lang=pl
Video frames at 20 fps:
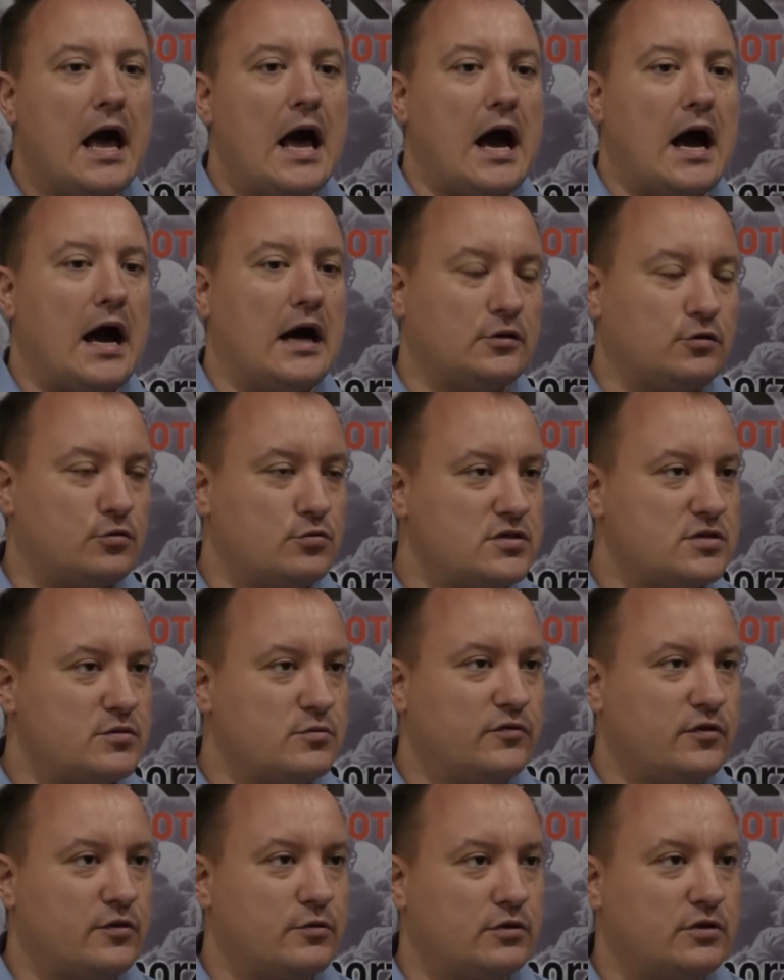a drudzy
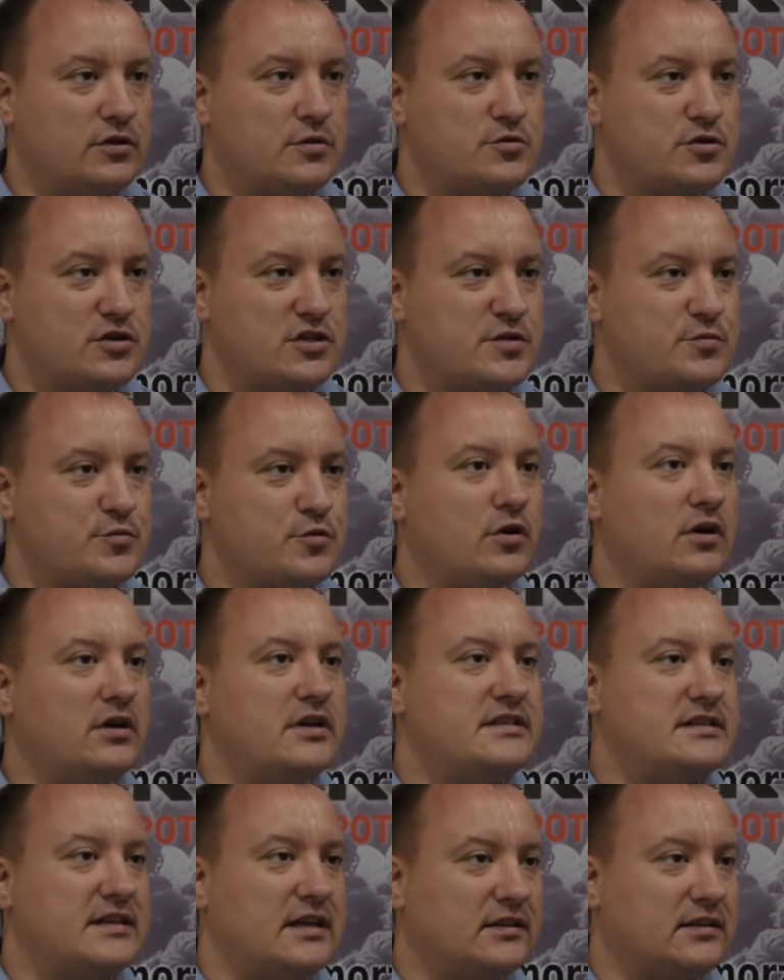mówią o tym, że jesteśmy
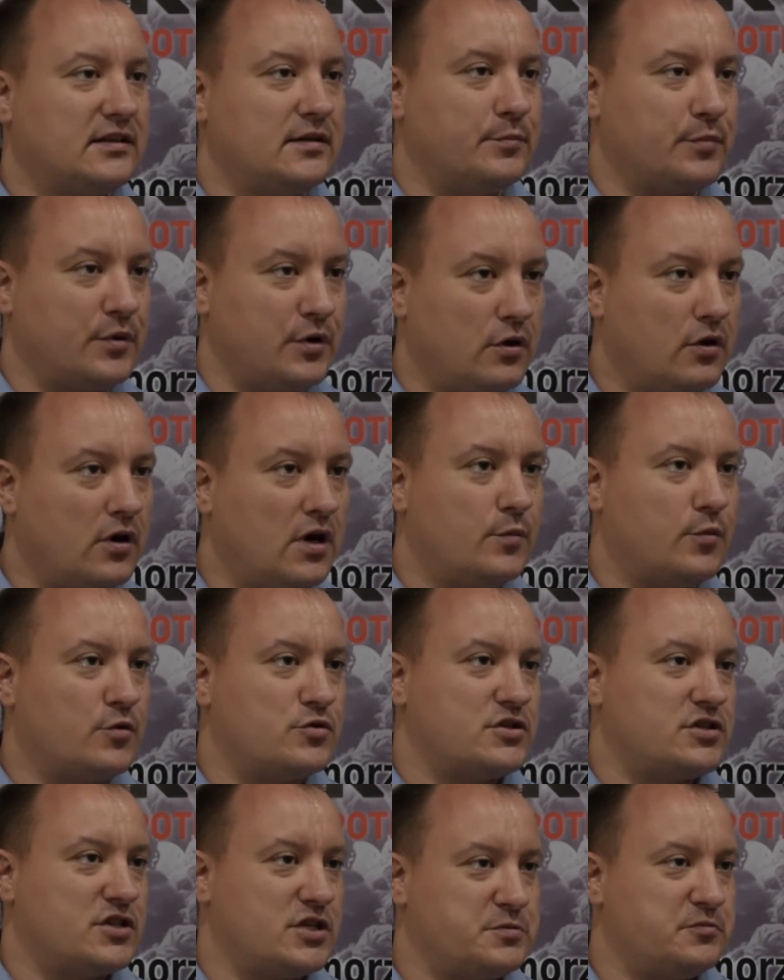koalicjantem PO albo
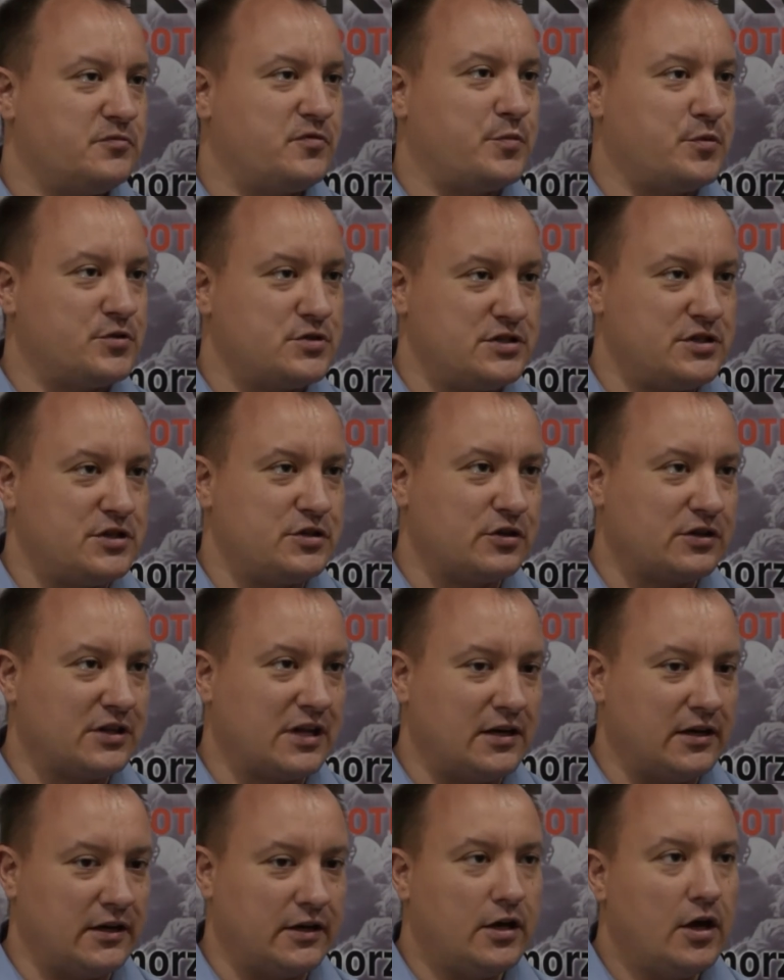że jesteśmy w opozycji
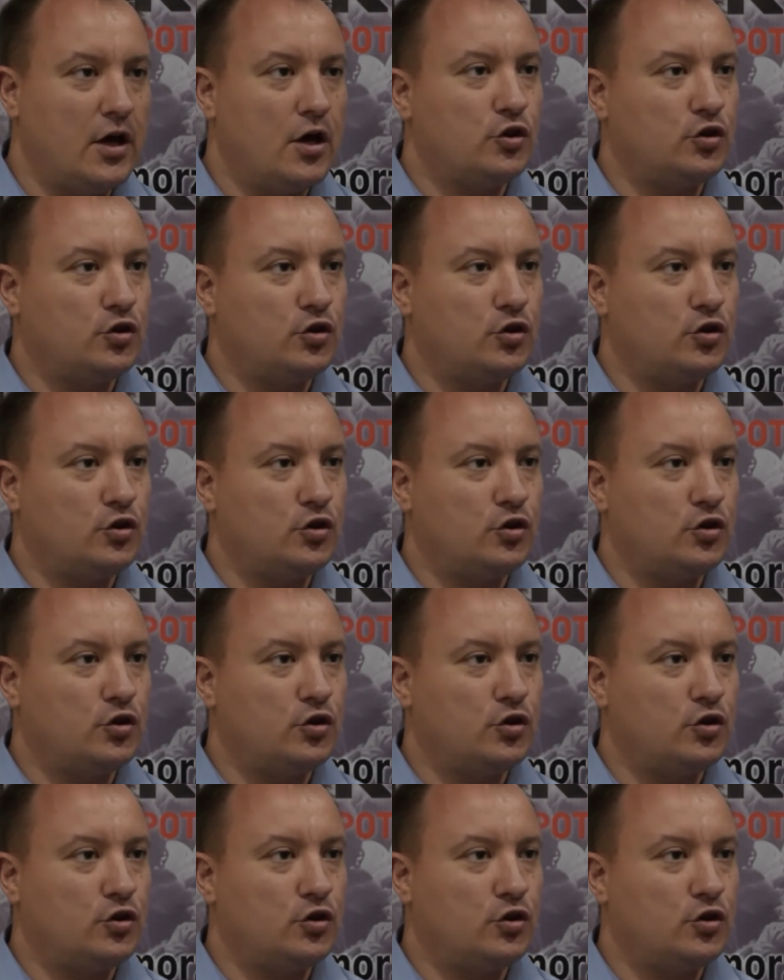totalnej. O